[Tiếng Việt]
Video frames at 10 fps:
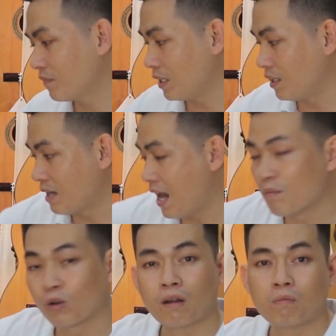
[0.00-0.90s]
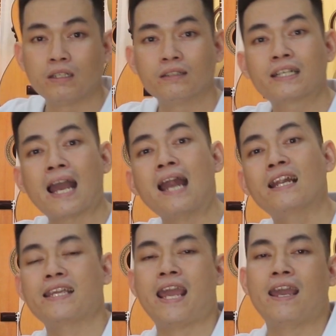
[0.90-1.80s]
Thì đây là một trọng lượng khá
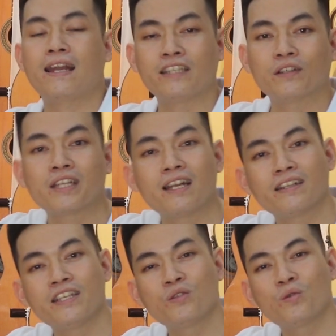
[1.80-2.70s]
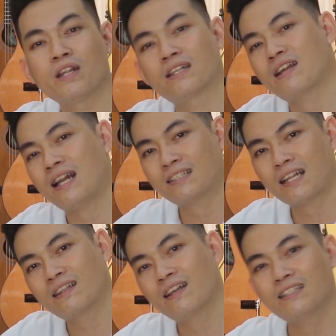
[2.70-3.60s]
là nhẹ, anh chị có thể là đi du lịch hay là
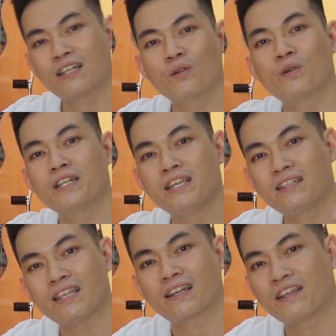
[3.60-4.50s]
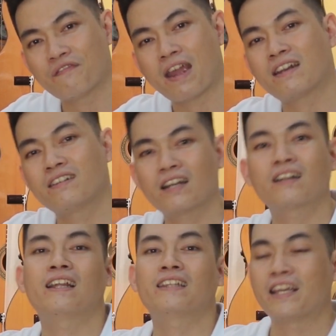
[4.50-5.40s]
xách tới xách lui đi tiệc event
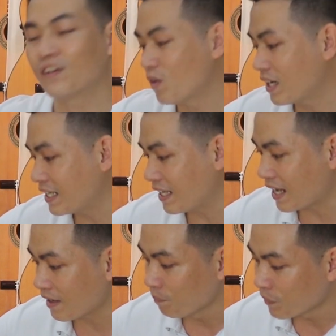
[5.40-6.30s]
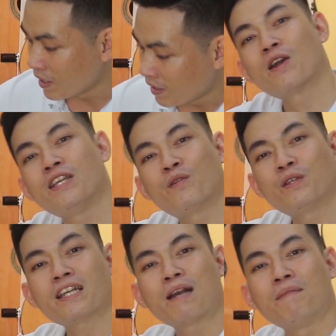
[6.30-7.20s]
rất là tiện luôn các anh chị nhé. Body của
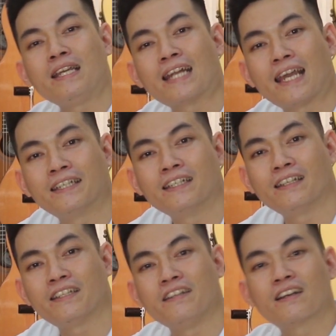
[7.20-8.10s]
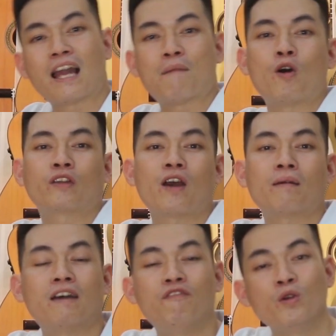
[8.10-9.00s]
chiếc âm ly này thì được làm hoàn
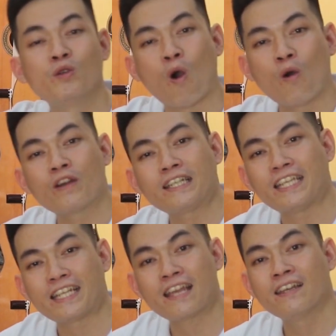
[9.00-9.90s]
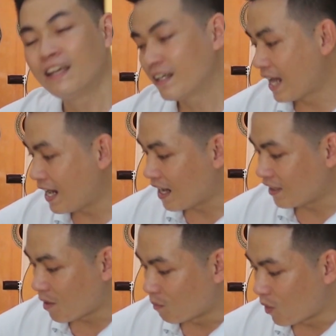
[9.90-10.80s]
toàn là full gỗ luôn anh chị nhé. Đây là
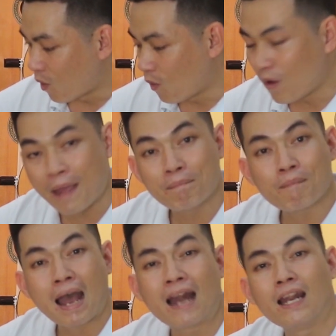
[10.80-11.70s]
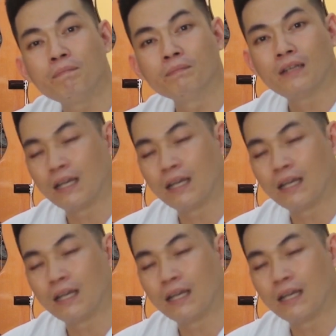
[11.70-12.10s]
dòng gỗ S3 lớp,